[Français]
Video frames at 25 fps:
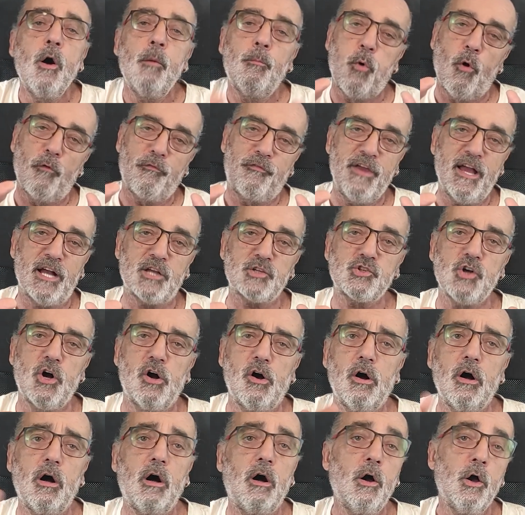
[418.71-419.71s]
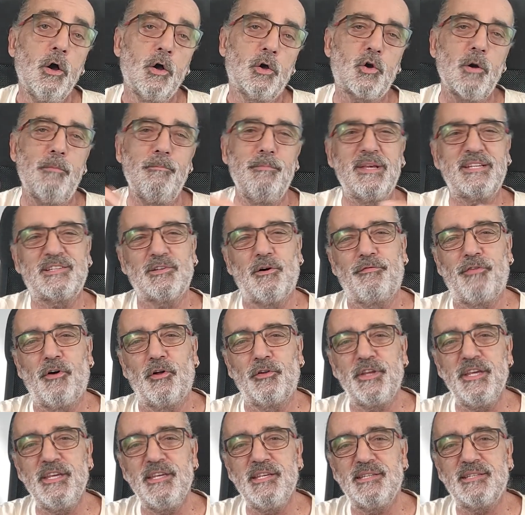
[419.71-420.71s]
pour faire genre, comme mes
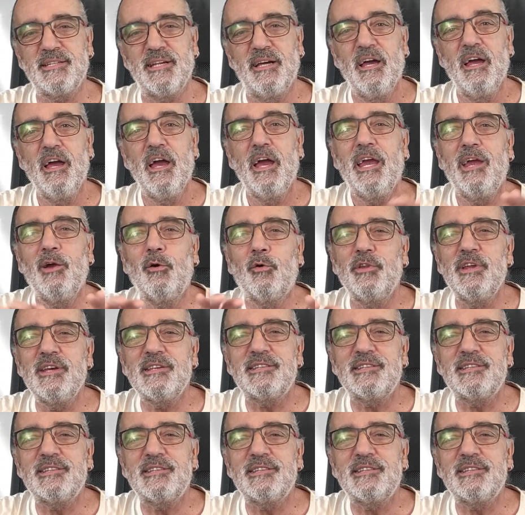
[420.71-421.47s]
enfants disent, et on